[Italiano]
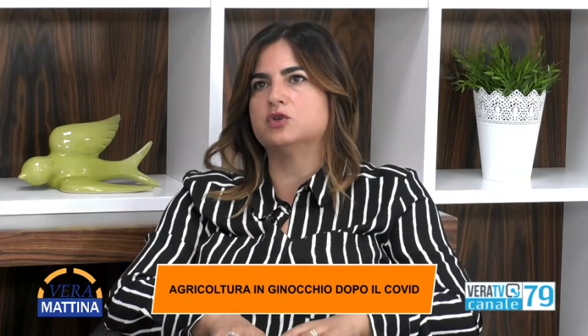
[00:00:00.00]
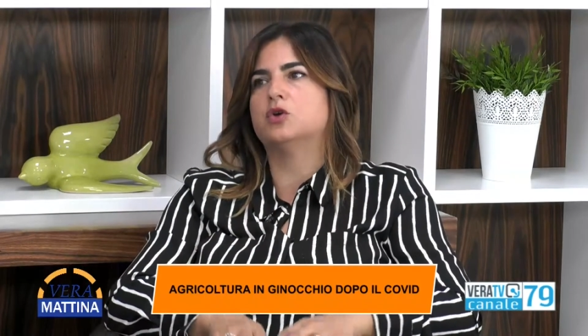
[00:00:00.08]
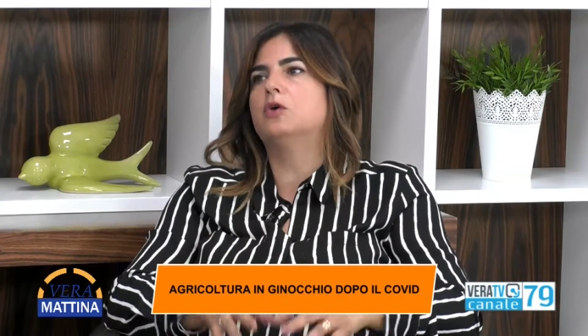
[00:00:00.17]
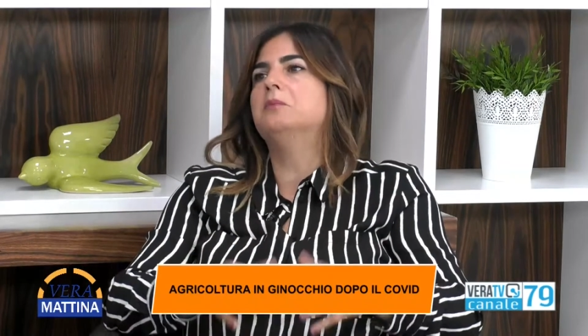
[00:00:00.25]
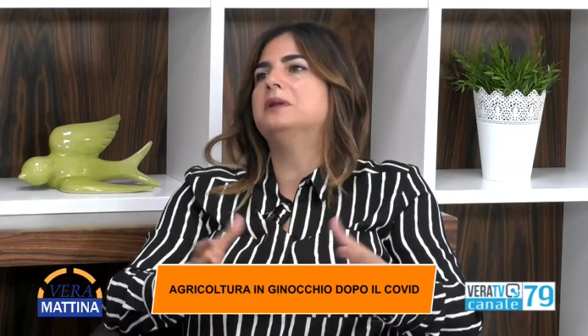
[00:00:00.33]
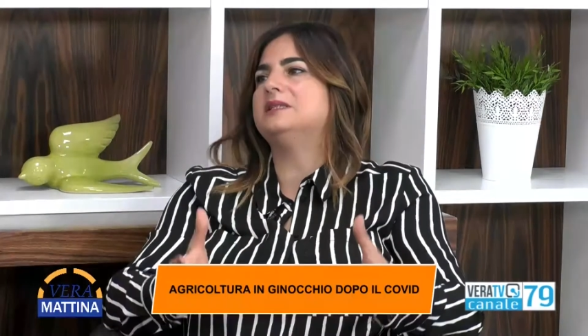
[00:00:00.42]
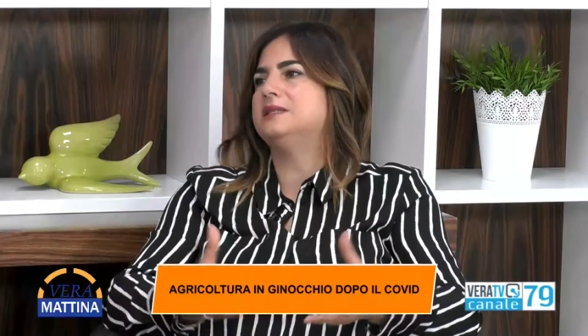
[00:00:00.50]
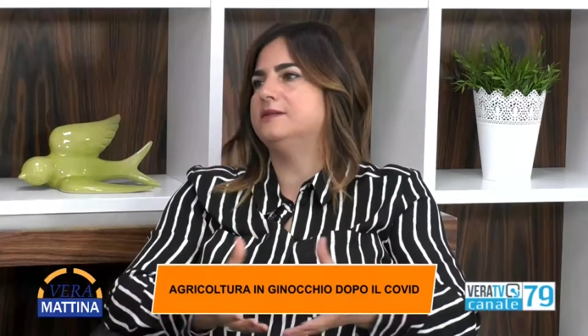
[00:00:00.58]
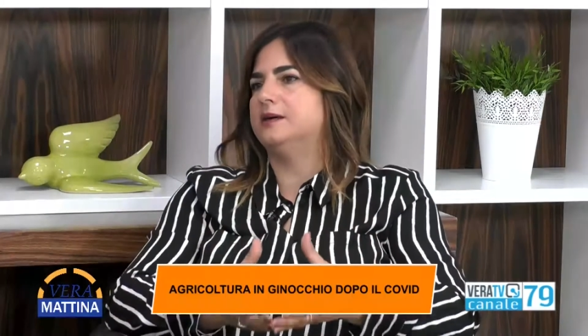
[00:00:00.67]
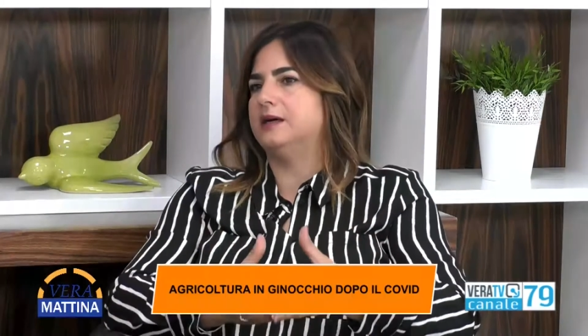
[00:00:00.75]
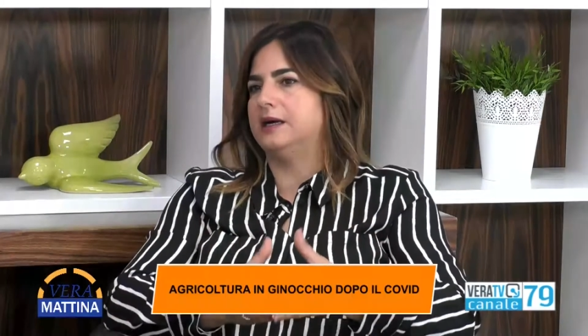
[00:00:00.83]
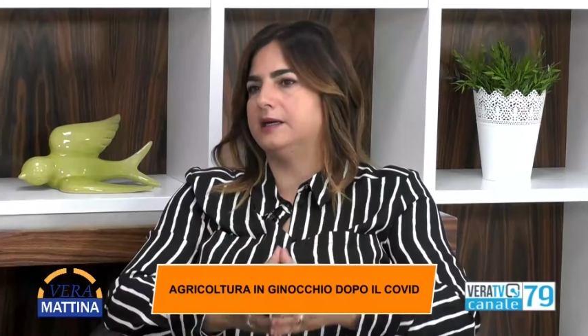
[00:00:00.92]

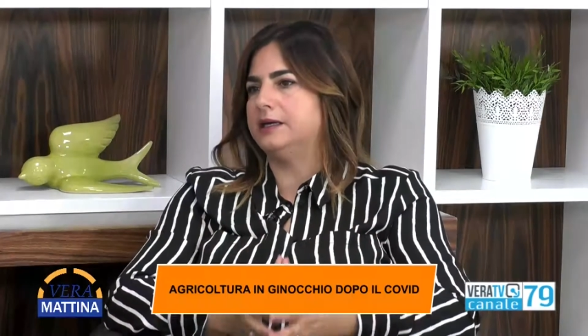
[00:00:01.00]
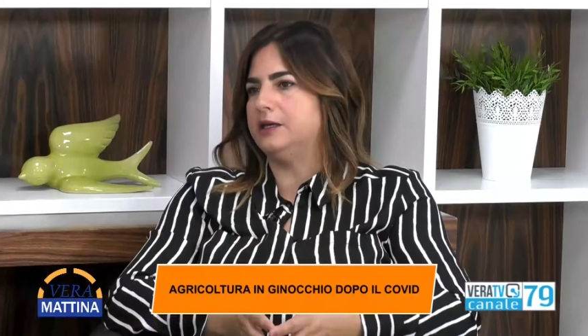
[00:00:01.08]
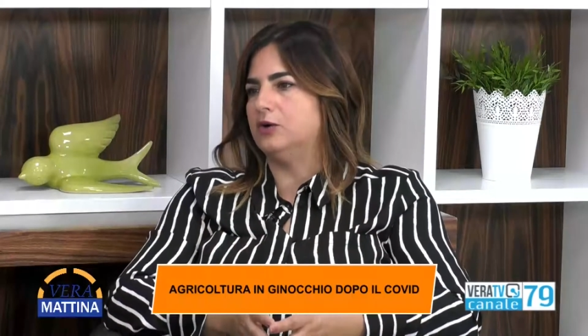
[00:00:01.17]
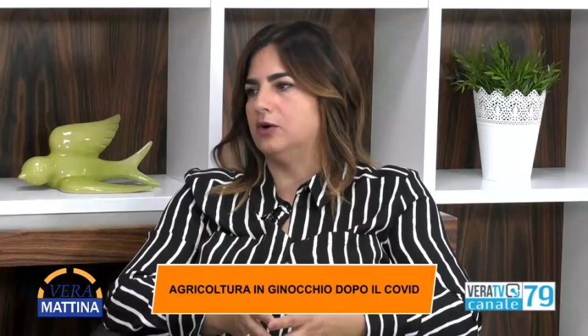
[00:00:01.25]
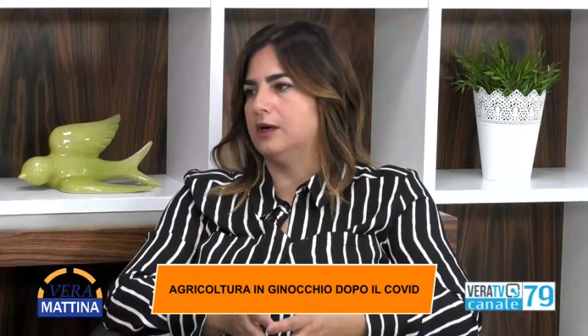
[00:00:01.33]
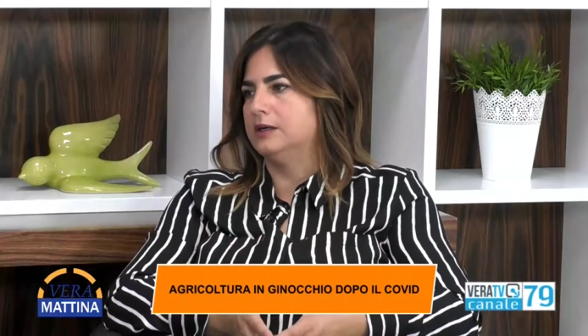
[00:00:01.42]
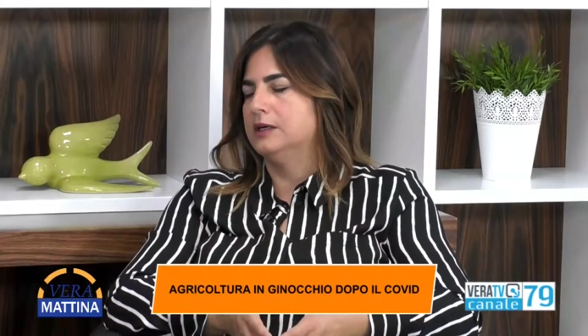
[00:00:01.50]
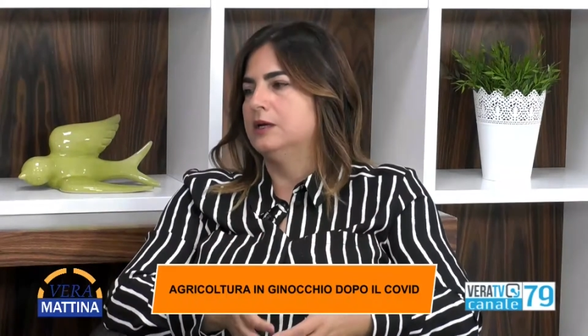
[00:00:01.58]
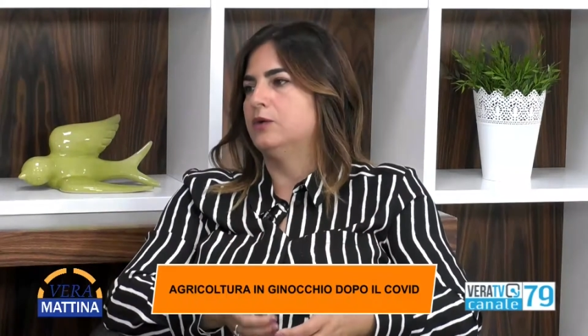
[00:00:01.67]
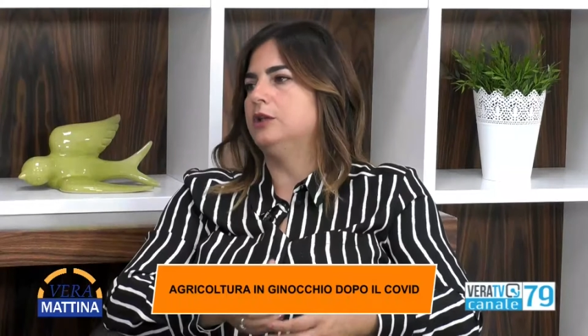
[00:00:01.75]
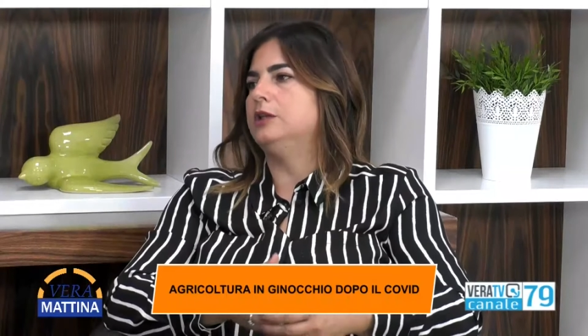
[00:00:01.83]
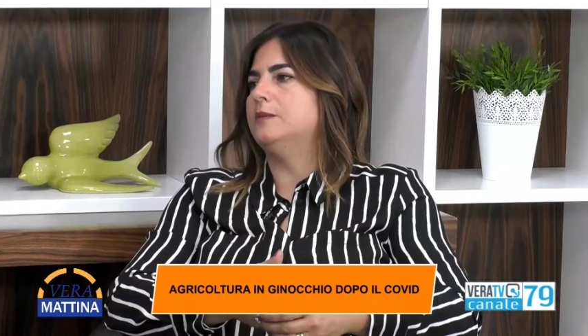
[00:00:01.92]
complessiva agricola,
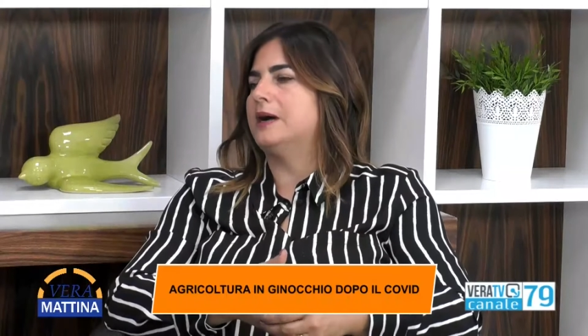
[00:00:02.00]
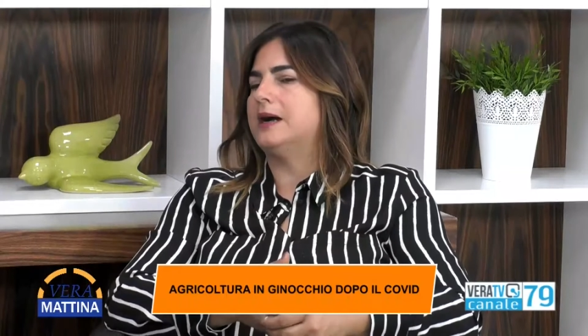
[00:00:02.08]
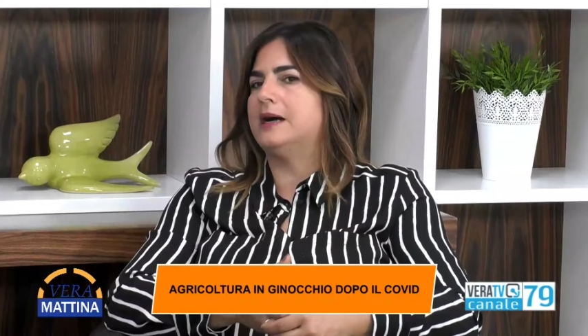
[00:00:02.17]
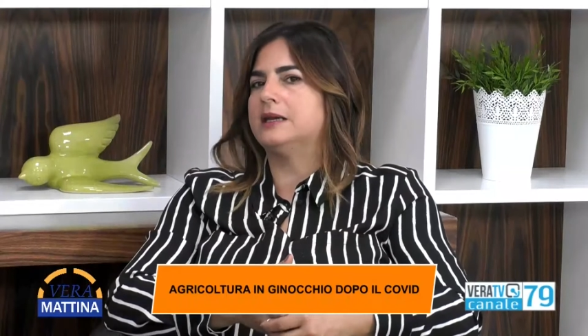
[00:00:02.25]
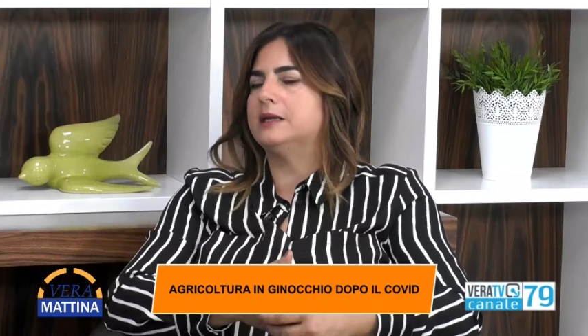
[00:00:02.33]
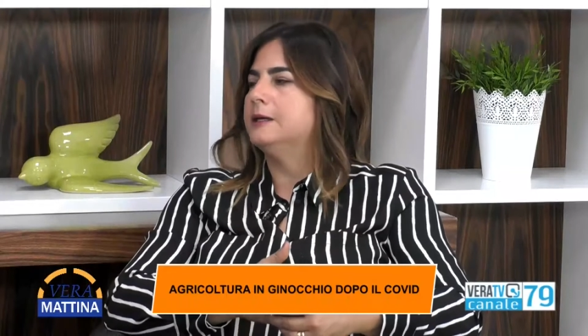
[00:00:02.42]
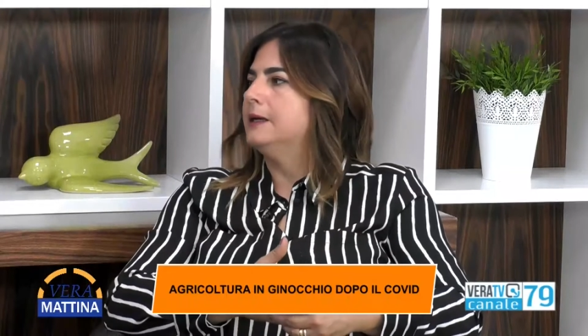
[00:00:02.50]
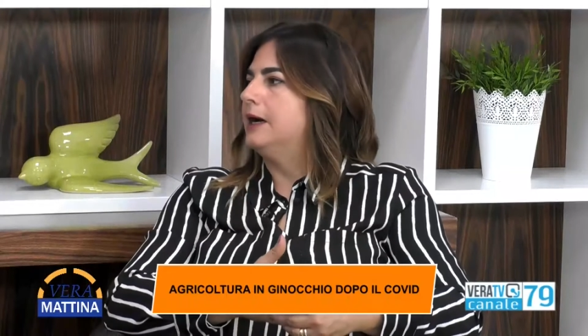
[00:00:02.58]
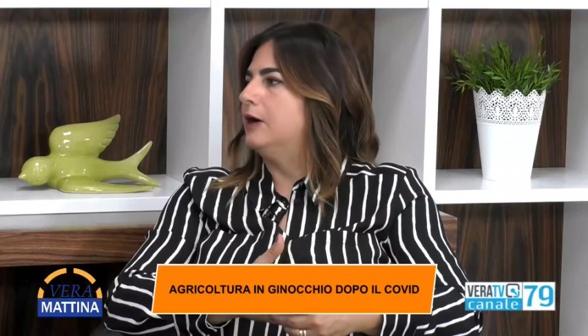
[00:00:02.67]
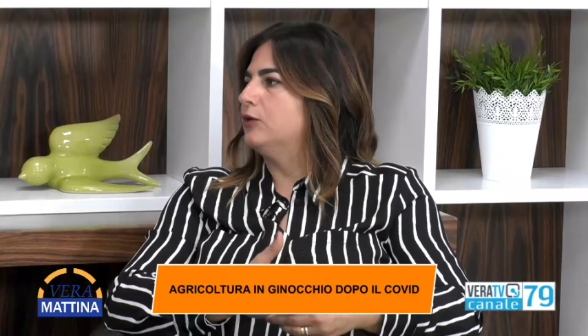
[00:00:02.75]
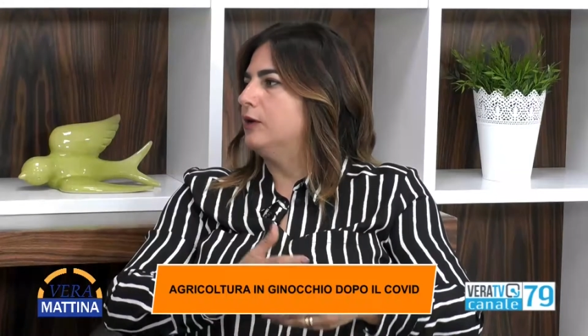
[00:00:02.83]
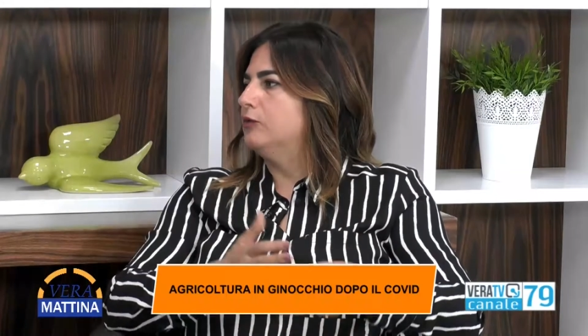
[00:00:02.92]
in quindi termini... magari
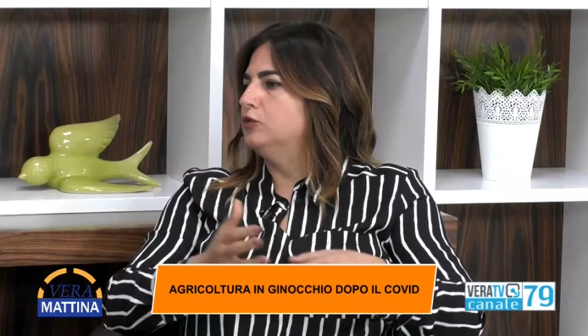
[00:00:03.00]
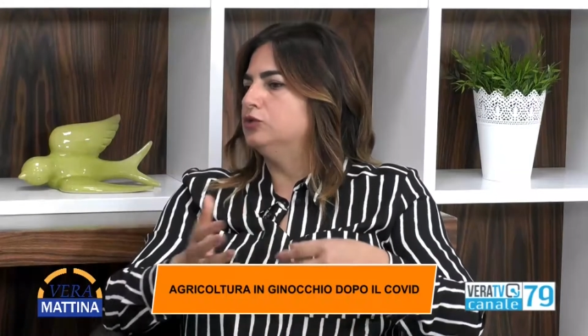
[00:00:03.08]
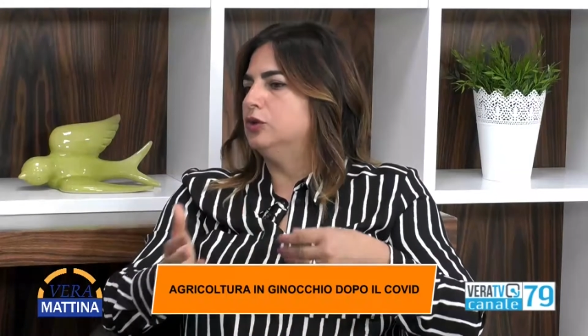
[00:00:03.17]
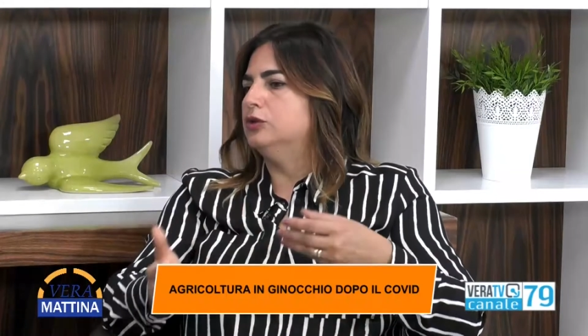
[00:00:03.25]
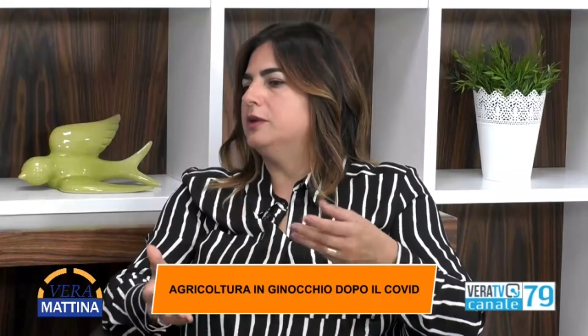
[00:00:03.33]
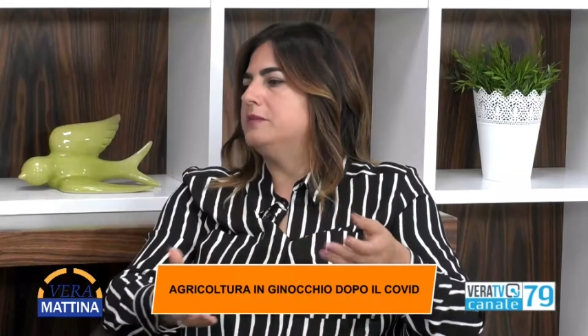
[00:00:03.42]
hanno avuto dei